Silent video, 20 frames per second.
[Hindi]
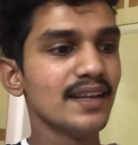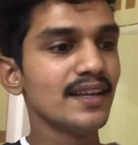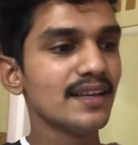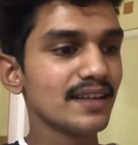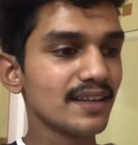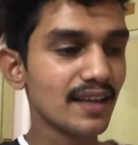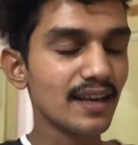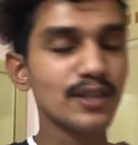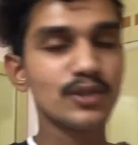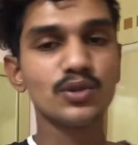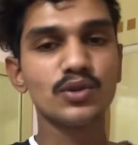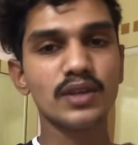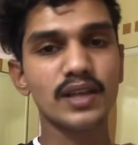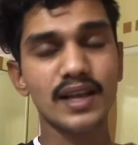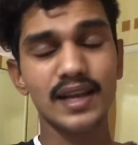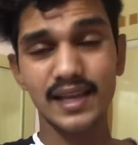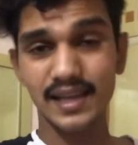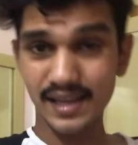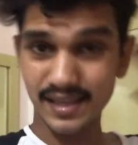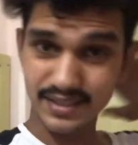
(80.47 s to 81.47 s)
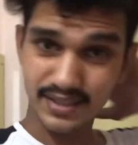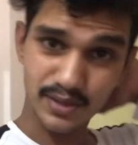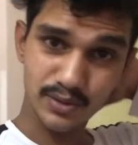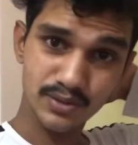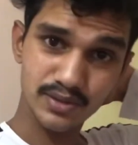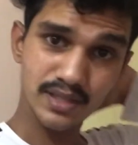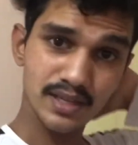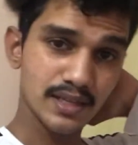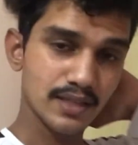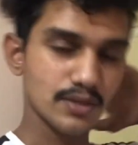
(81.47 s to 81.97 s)
गलत हो गया या ऐसा कुछ
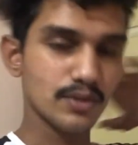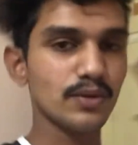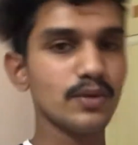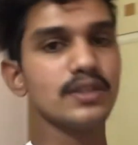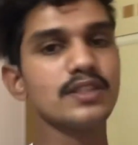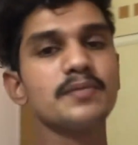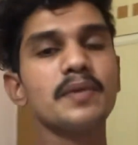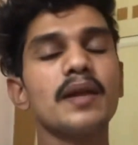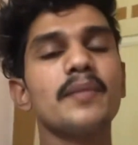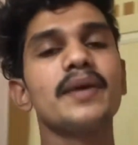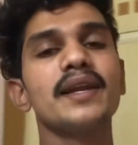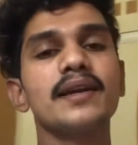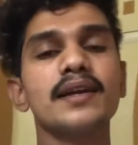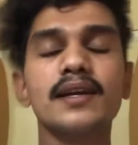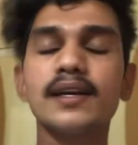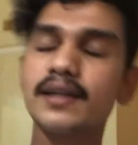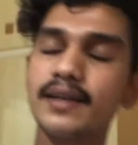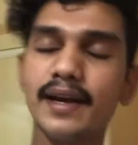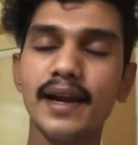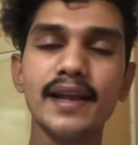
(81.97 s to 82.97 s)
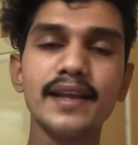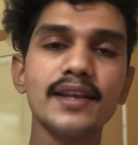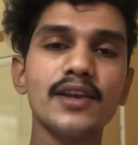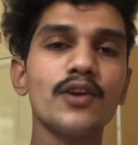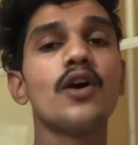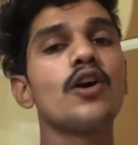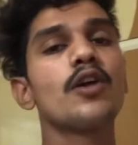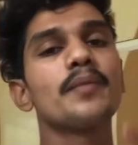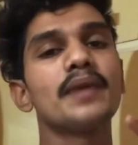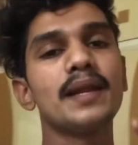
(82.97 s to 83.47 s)
तो इस बार मैंने ट्राई किया
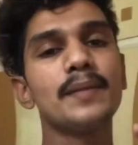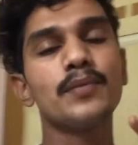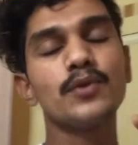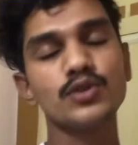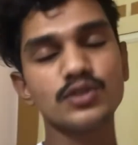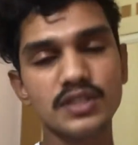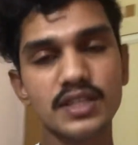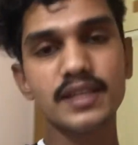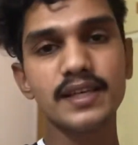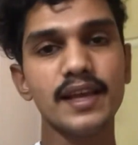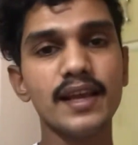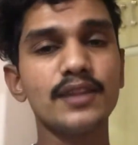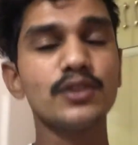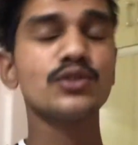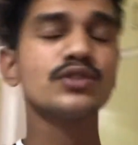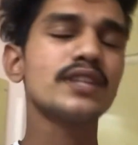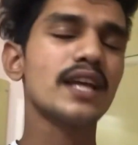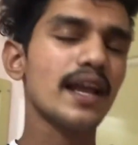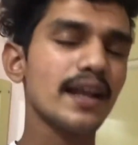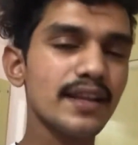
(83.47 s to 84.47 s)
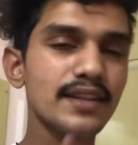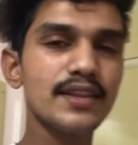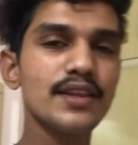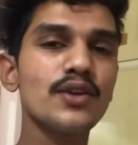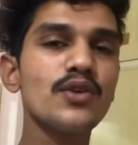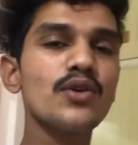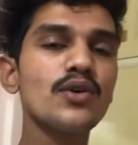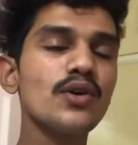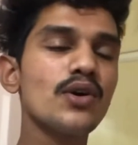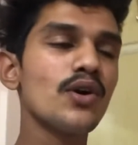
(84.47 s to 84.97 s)
और मैंने पोस्ट किया है तो जाके
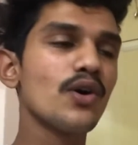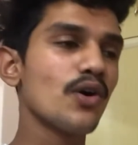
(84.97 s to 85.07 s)
देखो